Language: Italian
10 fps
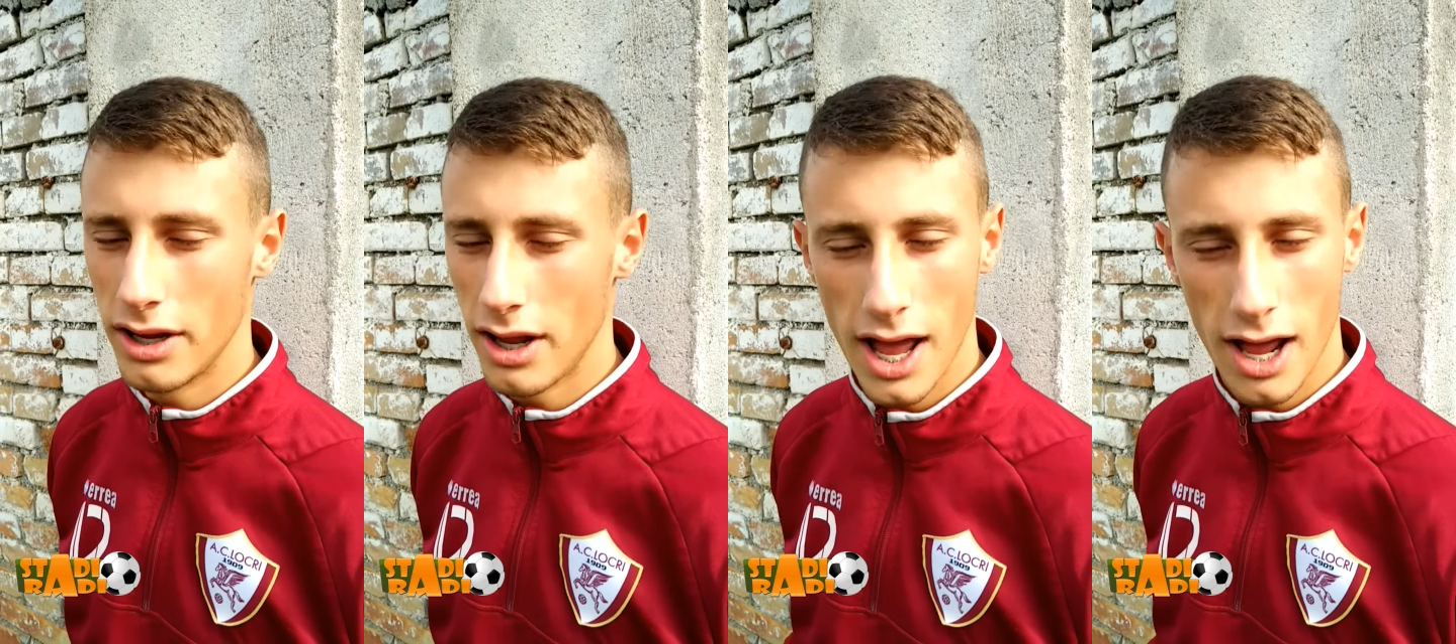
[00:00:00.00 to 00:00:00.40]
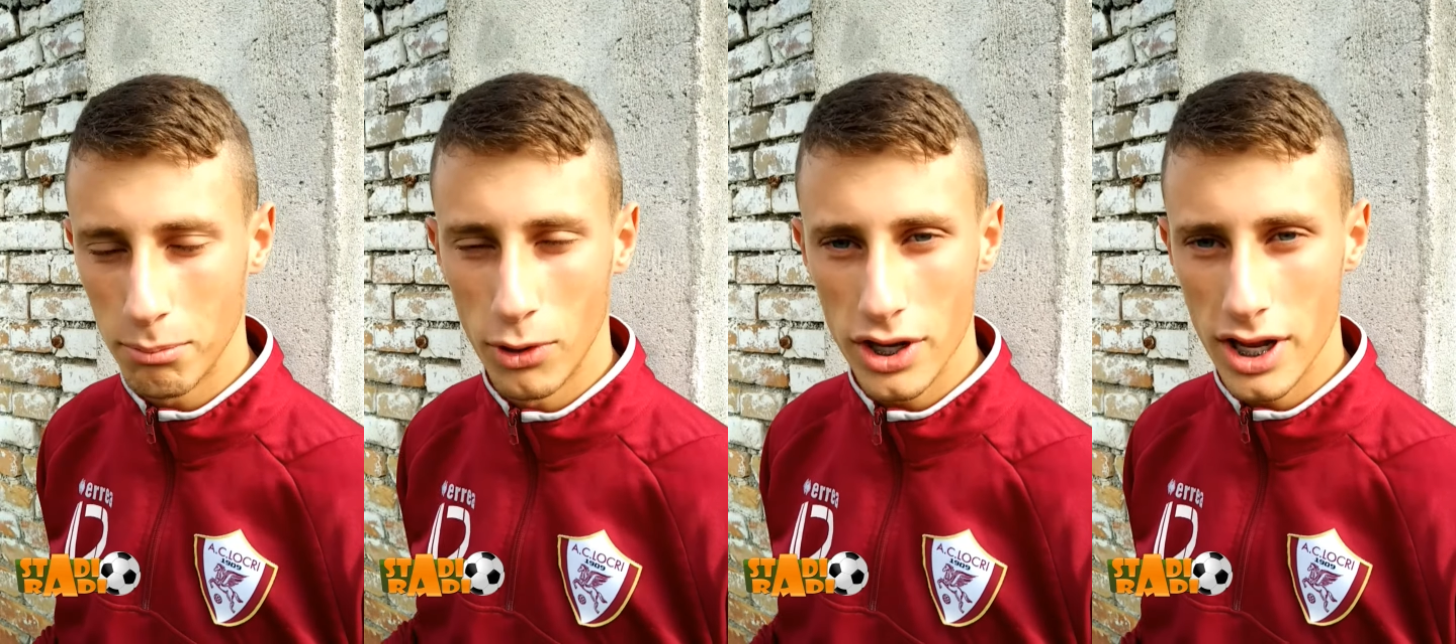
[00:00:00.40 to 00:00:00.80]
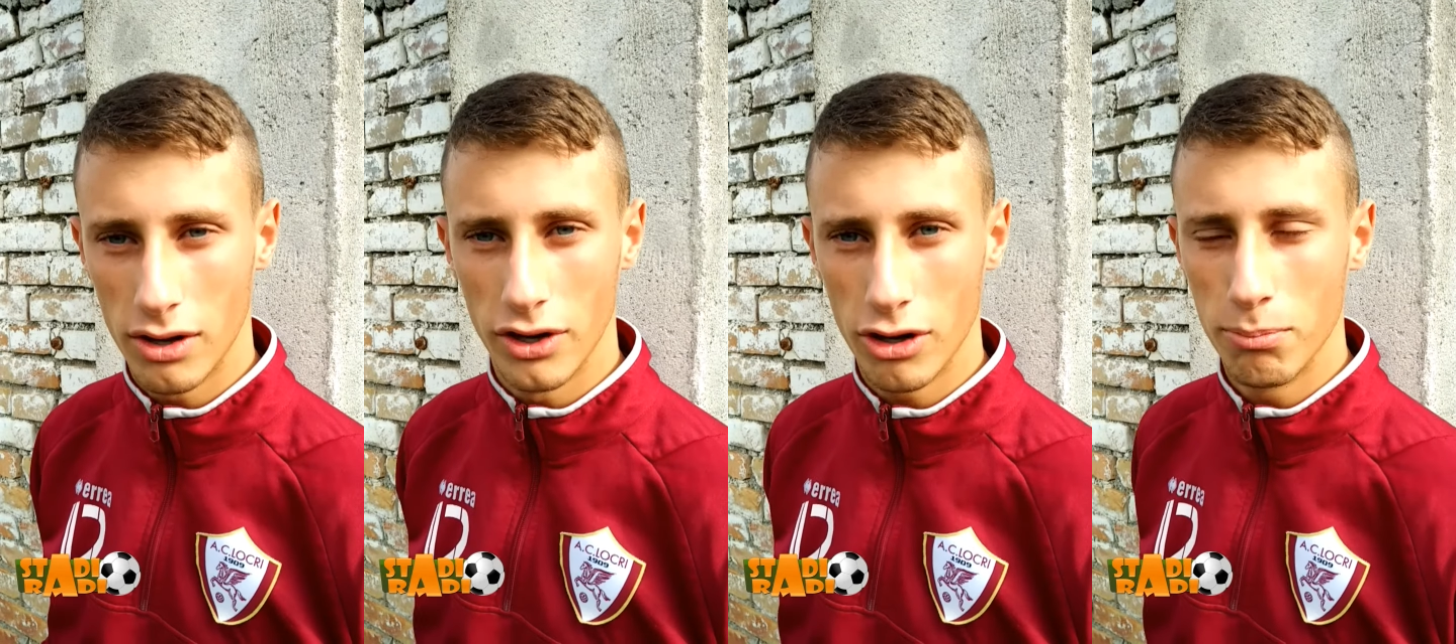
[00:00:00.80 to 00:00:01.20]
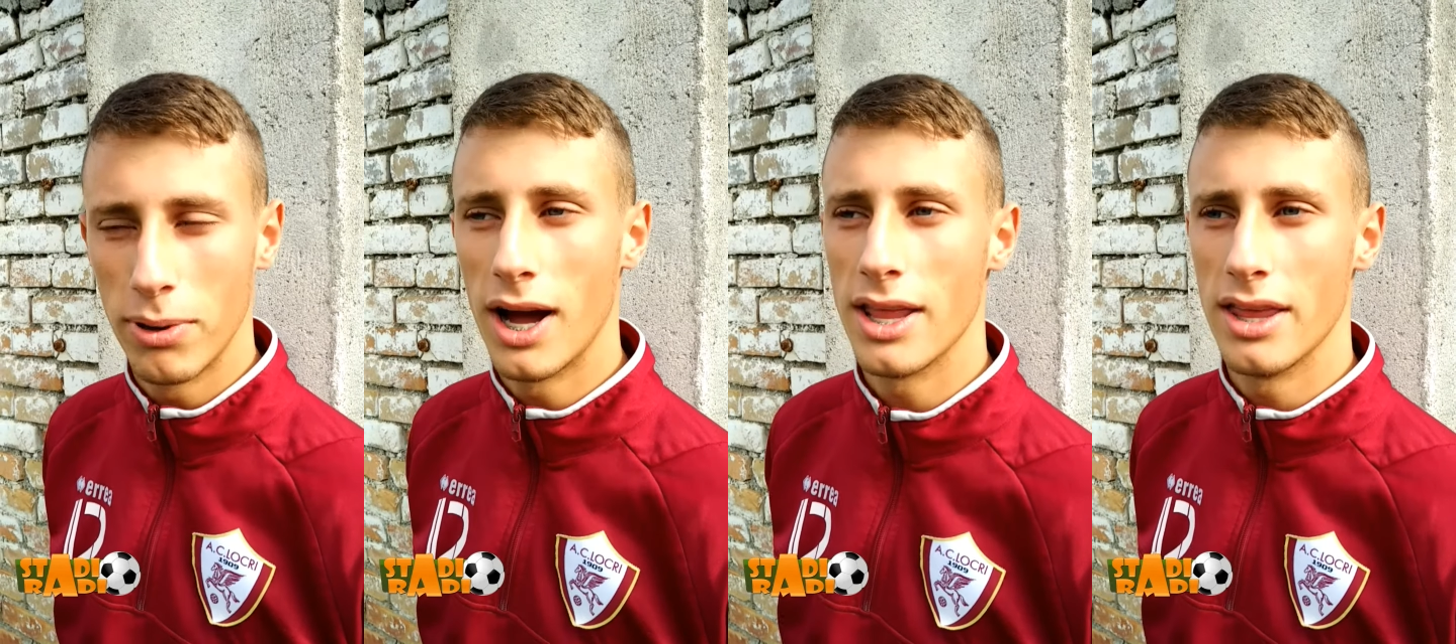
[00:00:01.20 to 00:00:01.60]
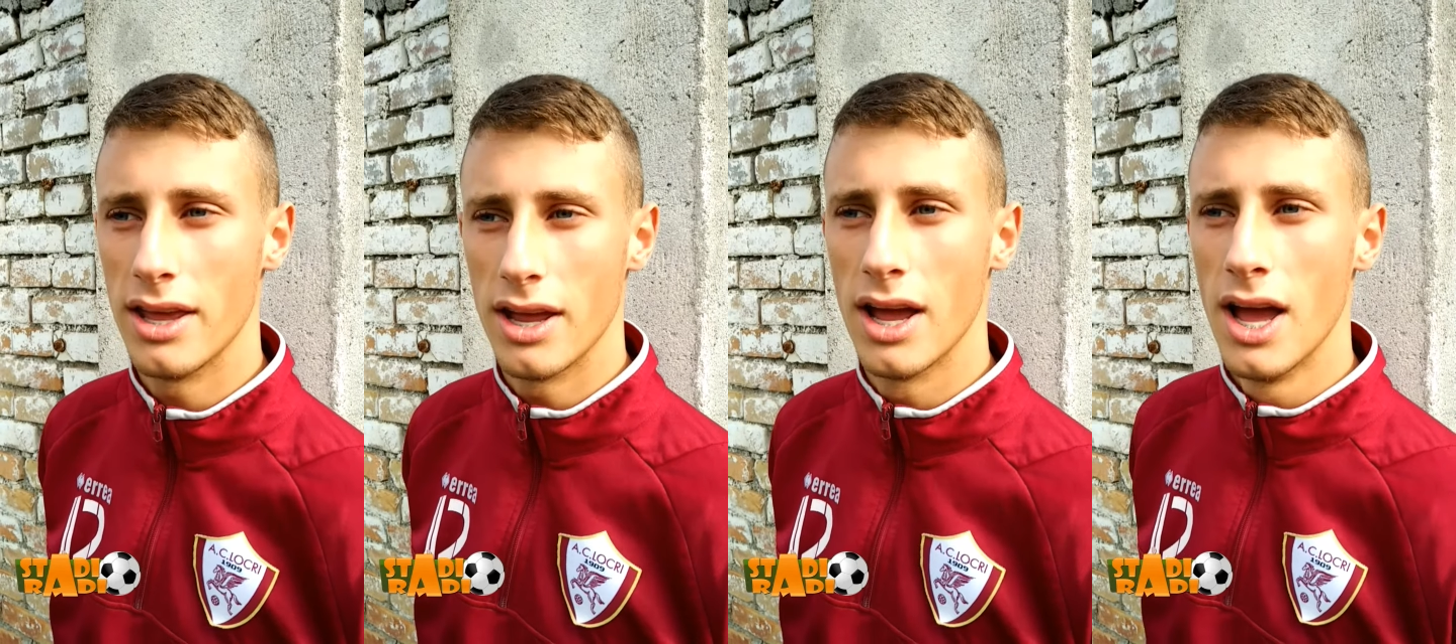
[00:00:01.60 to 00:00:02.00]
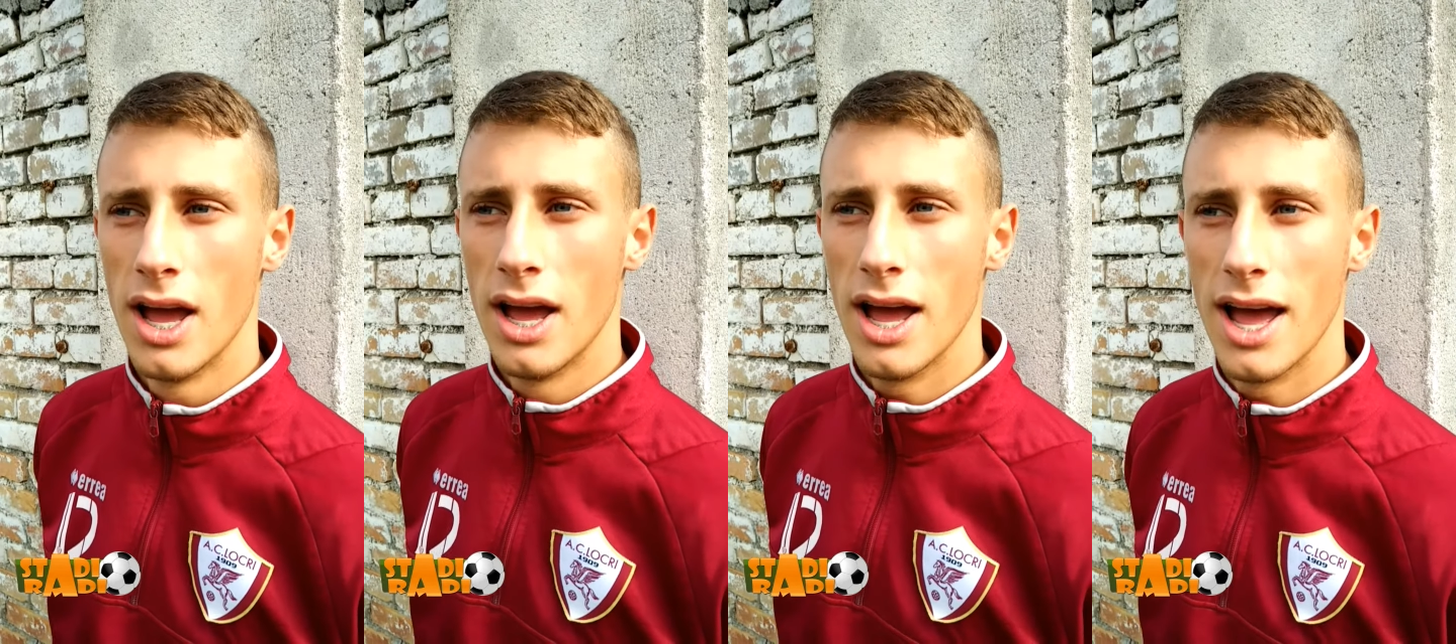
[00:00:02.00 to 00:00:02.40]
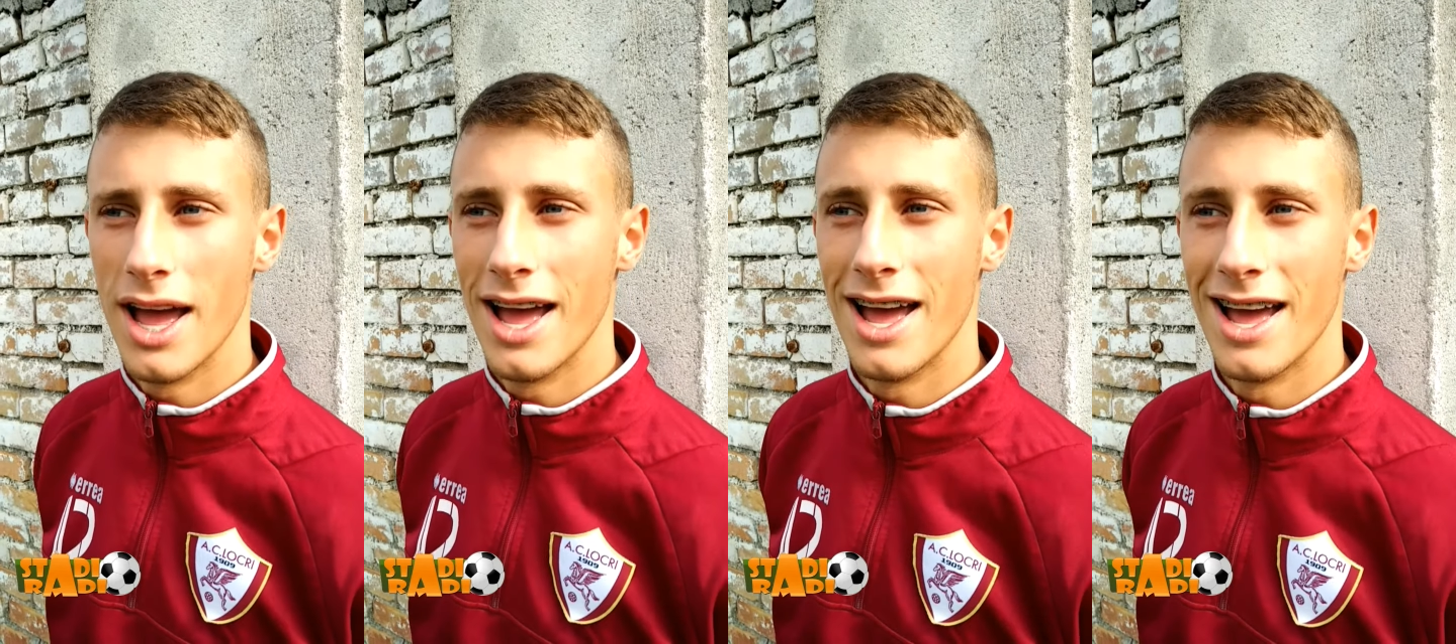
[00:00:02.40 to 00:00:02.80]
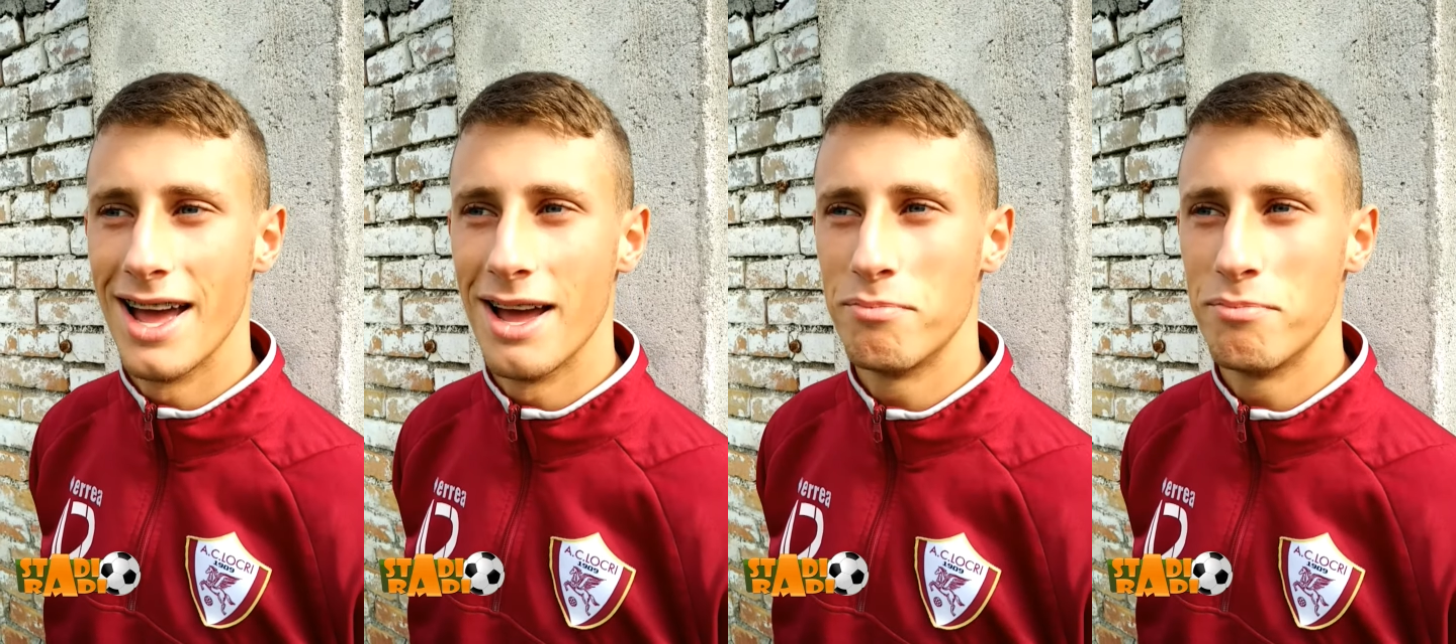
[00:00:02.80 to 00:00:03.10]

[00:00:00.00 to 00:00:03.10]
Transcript: armonia con i compagni è